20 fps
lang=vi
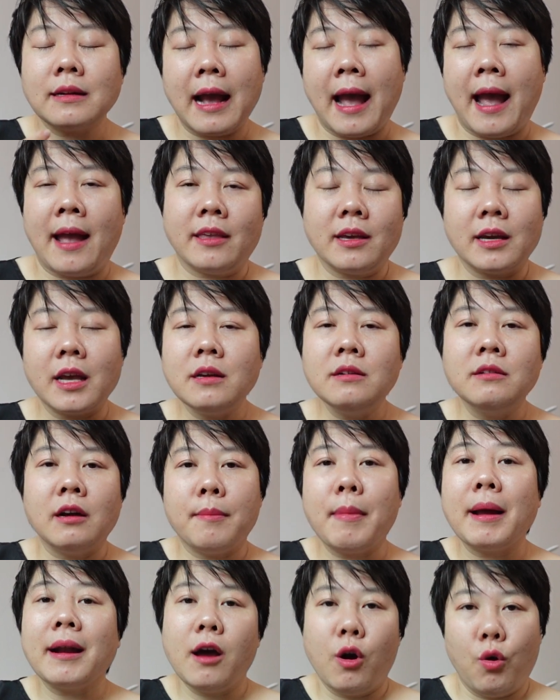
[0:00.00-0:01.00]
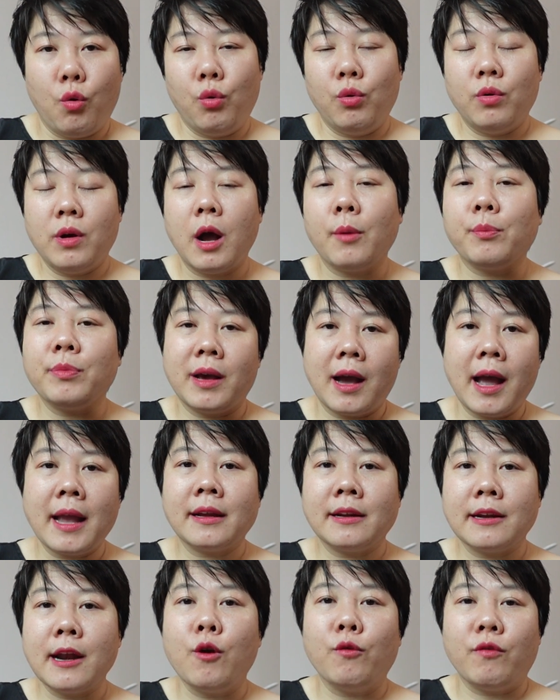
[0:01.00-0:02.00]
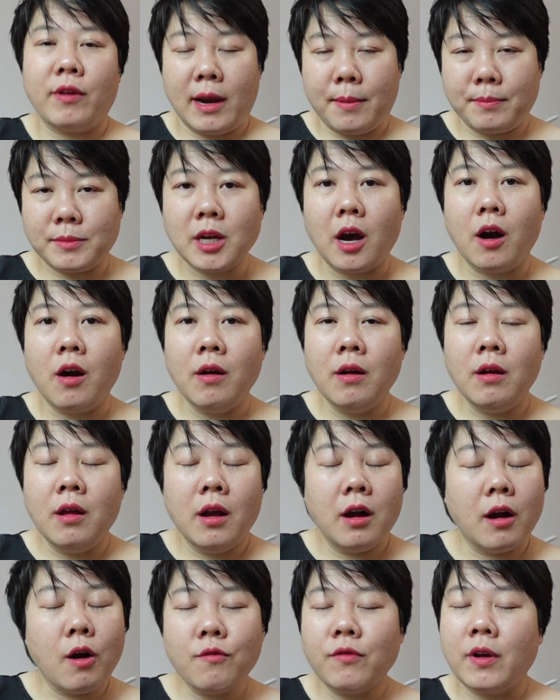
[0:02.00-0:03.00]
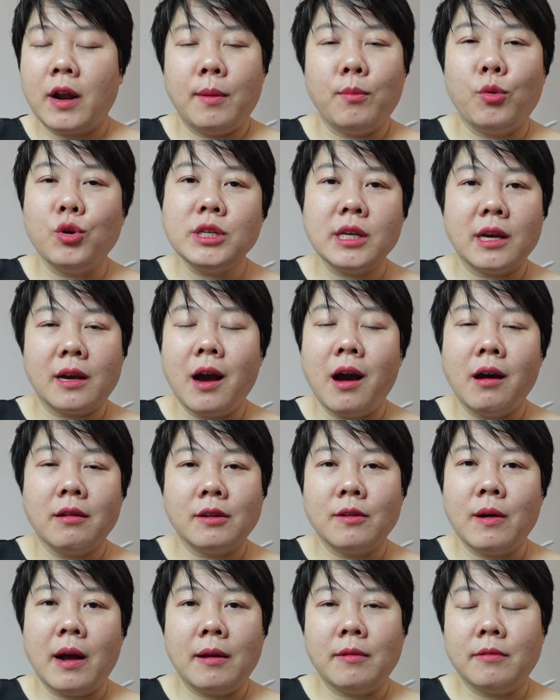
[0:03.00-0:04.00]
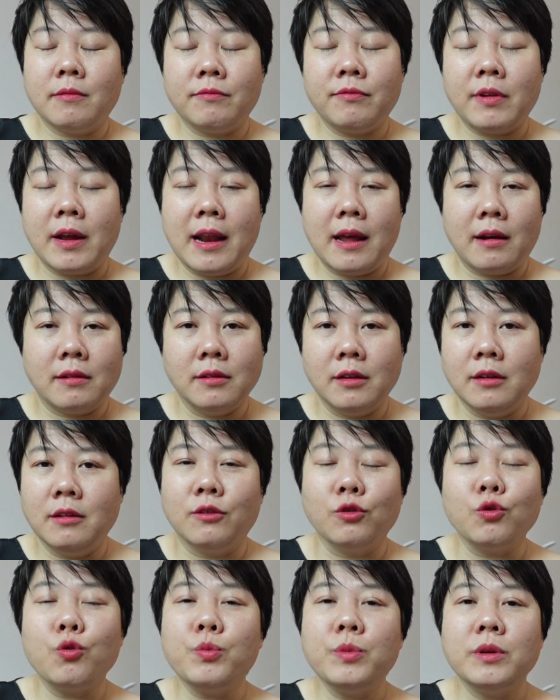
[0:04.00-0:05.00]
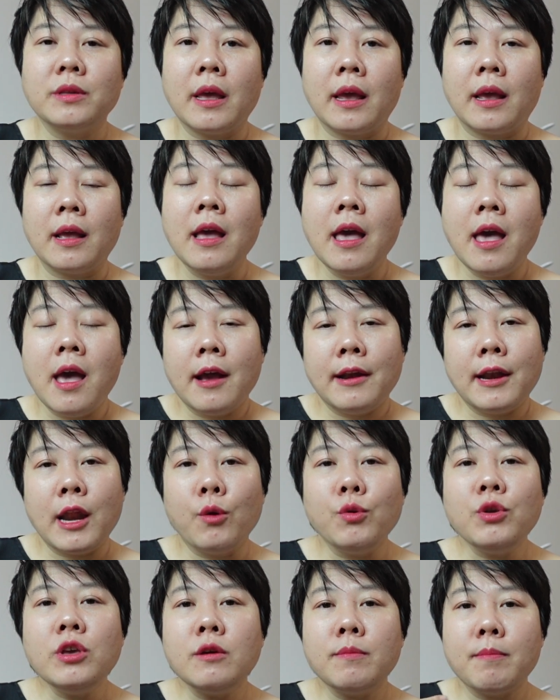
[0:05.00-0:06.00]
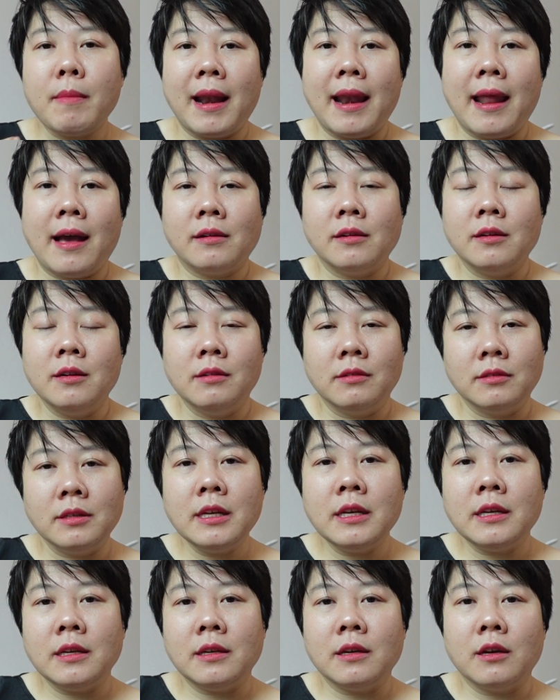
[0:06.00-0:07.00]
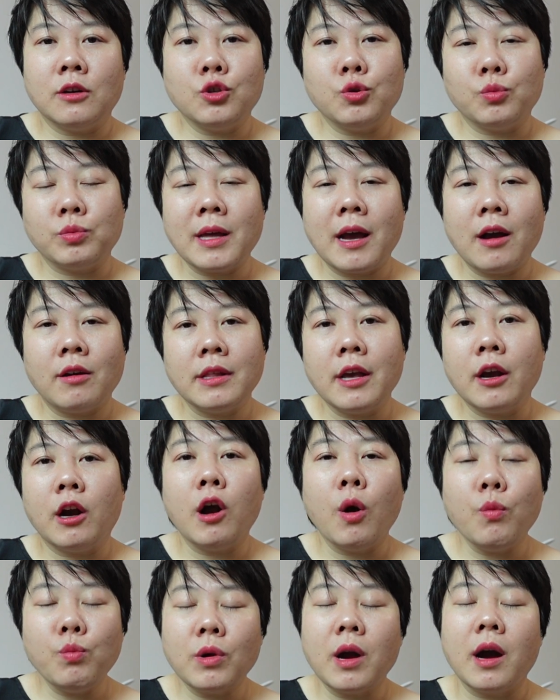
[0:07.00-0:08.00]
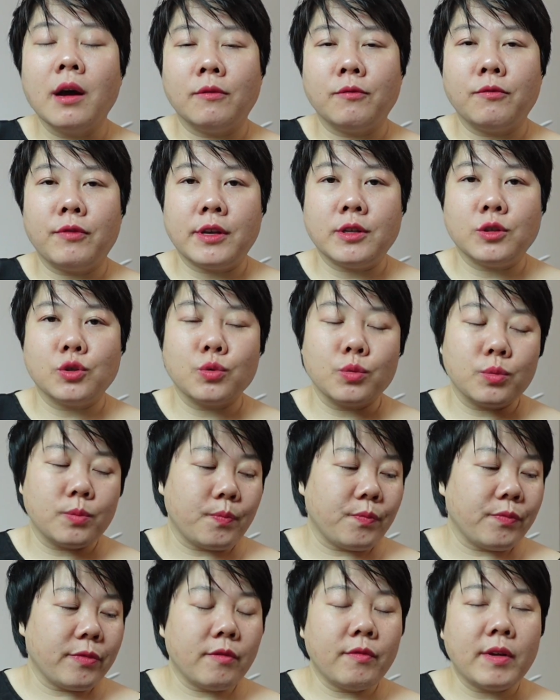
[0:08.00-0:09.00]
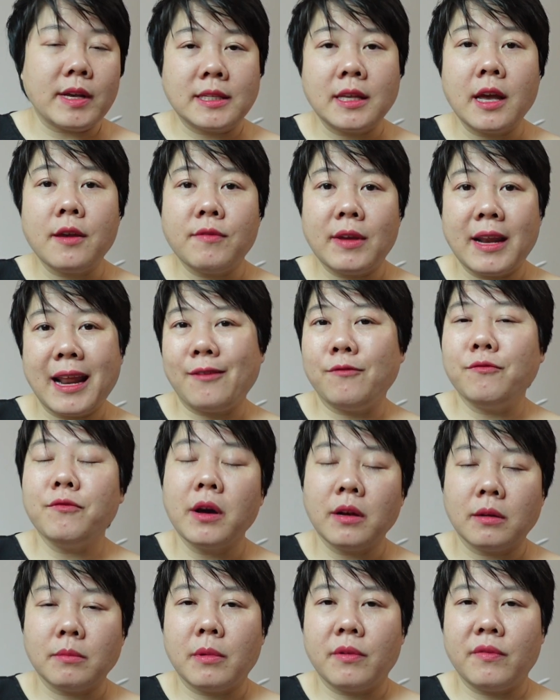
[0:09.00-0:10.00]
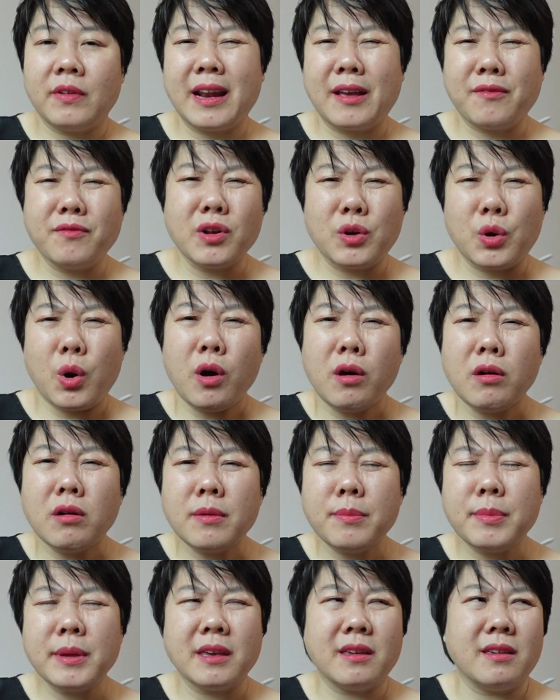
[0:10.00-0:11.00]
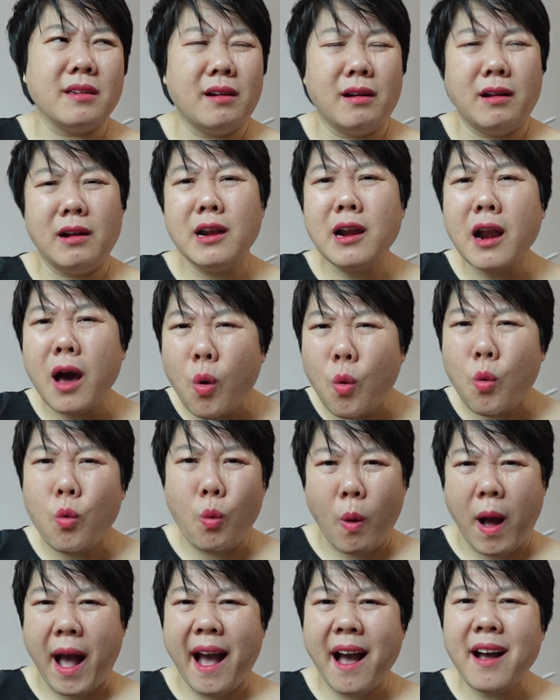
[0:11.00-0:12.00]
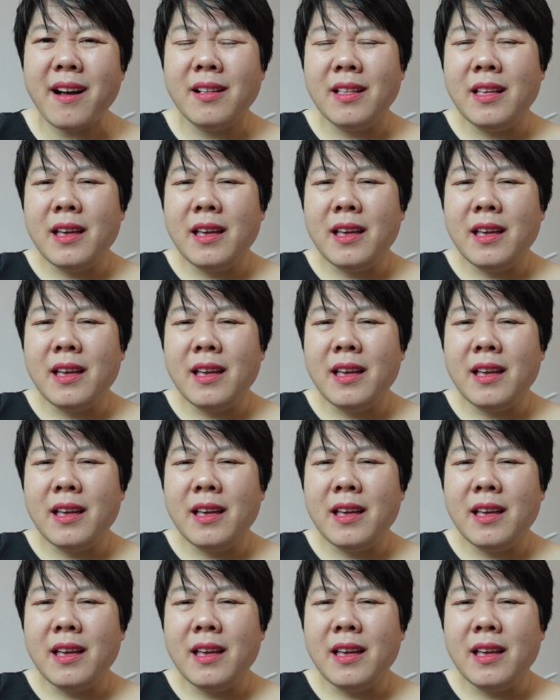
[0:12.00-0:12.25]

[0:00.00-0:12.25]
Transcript: cả những cái người bắt đầu học tiếng Anh đều phải nắm rõ không phải là mỗi trẻ con đâu ạ phải là người lớn cũng như thế nếu như mà là người lớn thì ờ, chúng ta có thể không cần phải dùng phải dạy về đánh vần bởi vì đánh vần nó hơi bị ờ, lâu quá